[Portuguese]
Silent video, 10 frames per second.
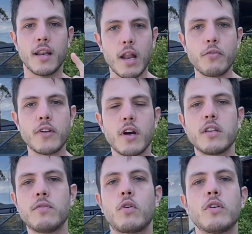lá no final
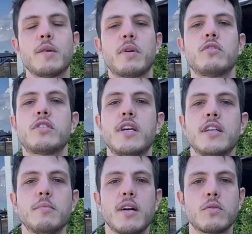ainda vou contar para
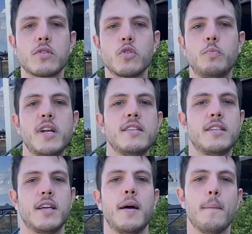vocês mais uma
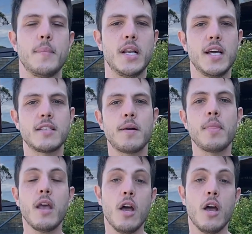surpresinha, beleza?